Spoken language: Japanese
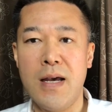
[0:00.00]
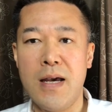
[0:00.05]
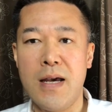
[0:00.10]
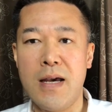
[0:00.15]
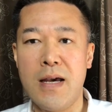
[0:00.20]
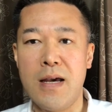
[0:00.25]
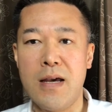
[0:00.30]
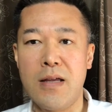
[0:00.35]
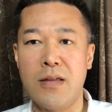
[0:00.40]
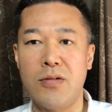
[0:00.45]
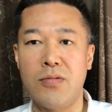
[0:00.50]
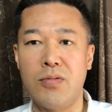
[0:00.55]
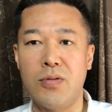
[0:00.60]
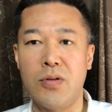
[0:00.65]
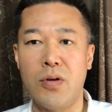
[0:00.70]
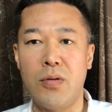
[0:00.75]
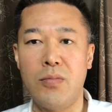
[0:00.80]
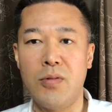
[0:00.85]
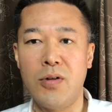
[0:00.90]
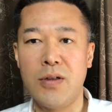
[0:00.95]
えー、自分
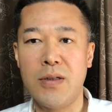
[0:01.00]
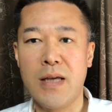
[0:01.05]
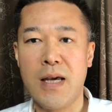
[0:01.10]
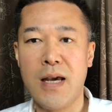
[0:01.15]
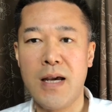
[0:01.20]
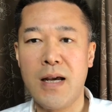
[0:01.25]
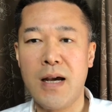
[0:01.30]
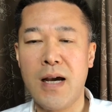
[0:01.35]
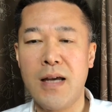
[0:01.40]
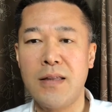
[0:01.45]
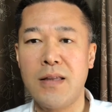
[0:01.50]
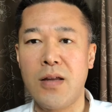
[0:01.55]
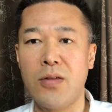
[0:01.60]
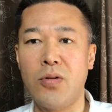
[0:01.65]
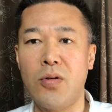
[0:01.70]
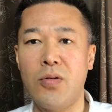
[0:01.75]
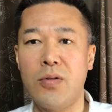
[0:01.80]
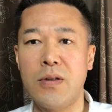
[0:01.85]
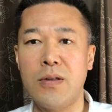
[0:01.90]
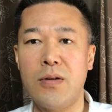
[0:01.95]
の思い描いた
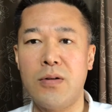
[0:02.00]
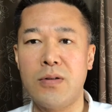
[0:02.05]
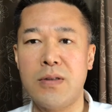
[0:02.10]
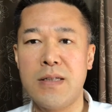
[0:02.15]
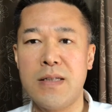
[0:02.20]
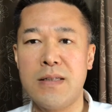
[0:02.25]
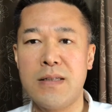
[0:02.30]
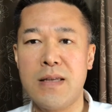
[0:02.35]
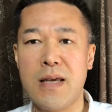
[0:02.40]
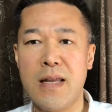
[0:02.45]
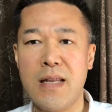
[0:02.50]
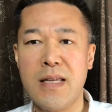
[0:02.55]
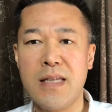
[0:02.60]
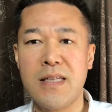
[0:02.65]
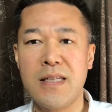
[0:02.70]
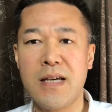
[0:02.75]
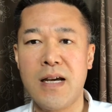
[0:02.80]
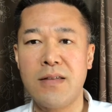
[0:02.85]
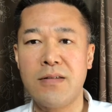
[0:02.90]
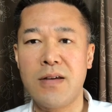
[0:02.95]
通りの人生に
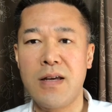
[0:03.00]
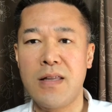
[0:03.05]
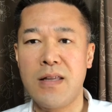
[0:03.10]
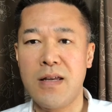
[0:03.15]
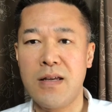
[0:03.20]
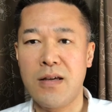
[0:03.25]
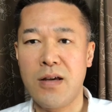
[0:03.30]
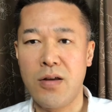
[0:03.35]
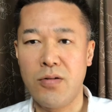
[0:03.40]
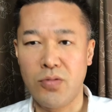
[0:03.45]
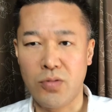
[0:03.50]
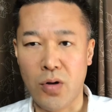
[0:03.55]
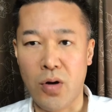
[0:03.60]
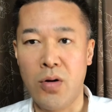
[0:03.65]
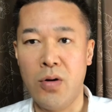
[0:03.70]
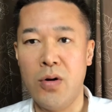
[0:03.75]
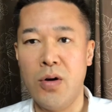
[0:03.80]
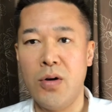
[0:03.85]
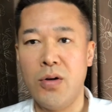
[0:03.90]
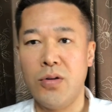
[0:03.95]
近づけていけると
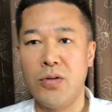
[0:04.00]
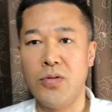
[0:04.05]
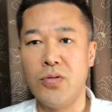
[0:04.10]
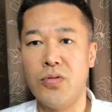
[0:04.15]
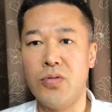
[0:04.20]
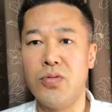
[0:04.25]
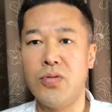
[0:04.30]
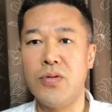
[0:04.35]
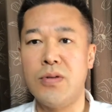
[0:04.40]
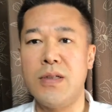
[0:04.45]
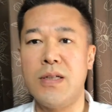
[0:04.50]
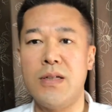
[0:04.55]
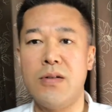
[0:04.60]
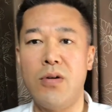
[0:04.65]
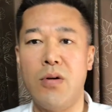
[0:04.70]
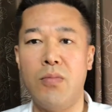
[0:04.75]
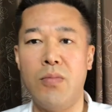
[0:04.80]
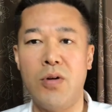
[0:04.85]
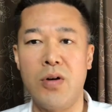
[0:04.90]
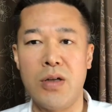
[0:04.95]
いうふうに
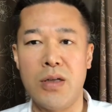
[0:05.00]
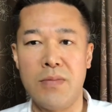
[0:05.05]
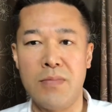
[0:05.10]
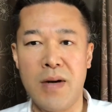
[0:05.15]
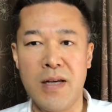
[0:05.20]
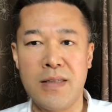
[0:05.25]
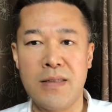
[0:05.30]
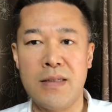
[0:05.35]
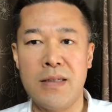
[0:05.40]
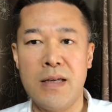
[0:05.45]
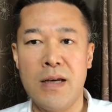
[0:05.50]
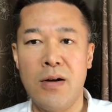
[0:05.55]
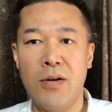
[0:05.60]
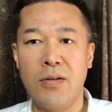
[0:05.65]
思います。